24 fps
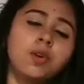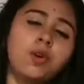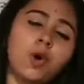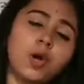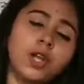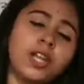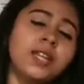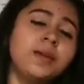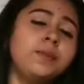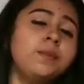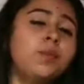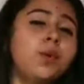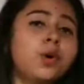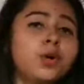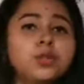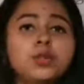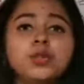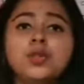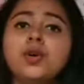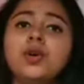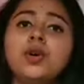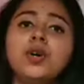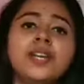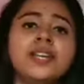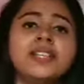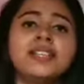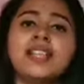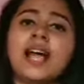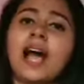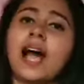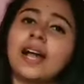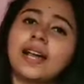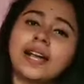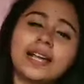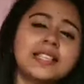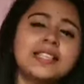ঘরে বন্ধ হয়ে
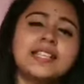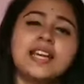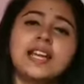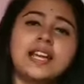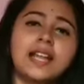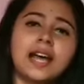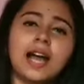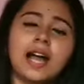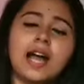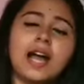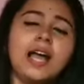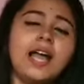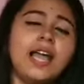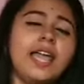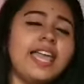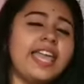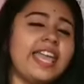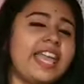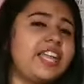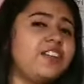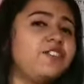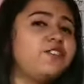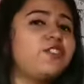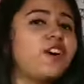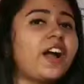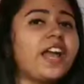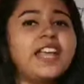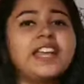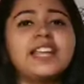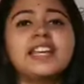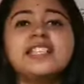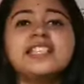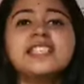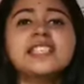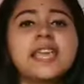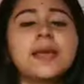থাকা ছাড়া এই
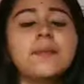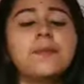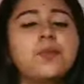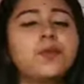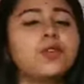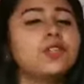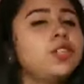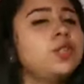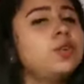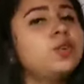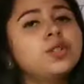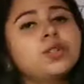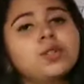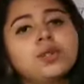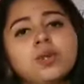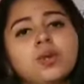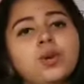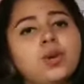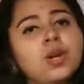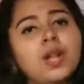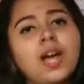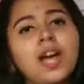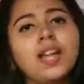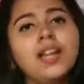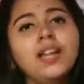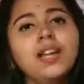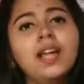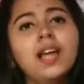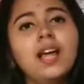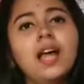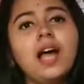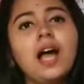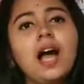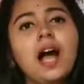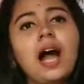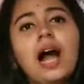ভাইরাসকে প্রতিহত করার
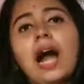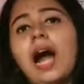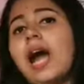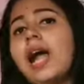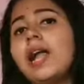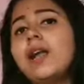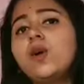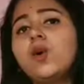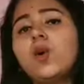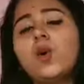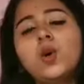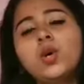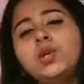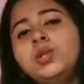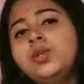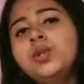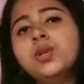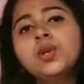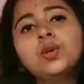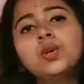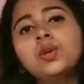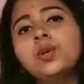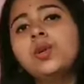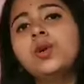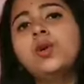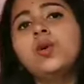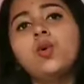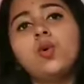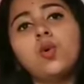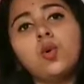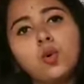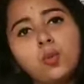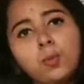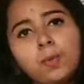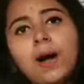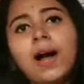আর অন্য কোনো
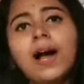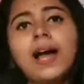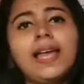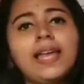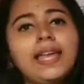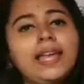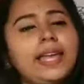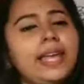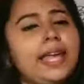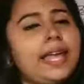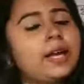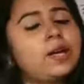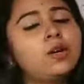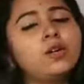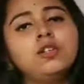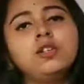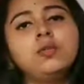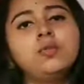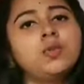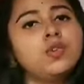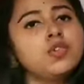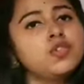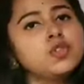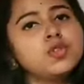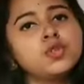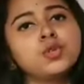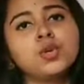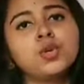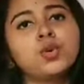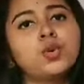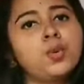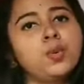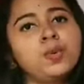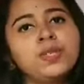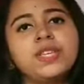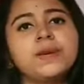উপায় এখনো পর্যন্ত
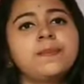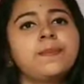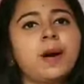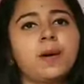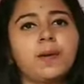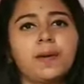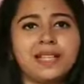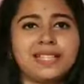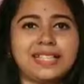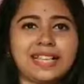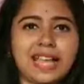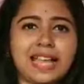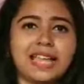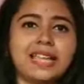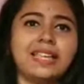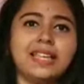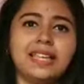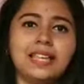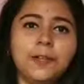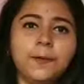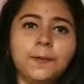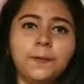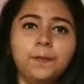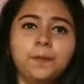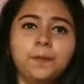খুঁজে পাওয়া যায়নি